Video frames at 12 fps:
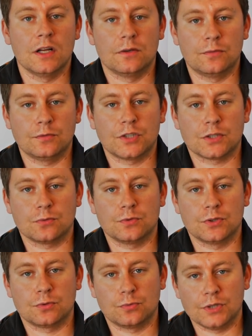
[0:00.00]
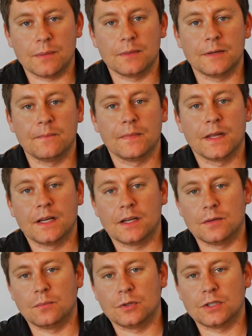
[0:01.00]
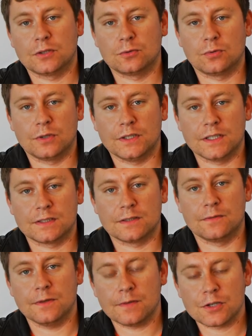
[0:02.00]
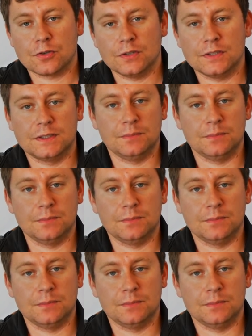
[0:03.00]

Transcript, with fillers: Wówczas uzyskujemy model, który jest wyważony,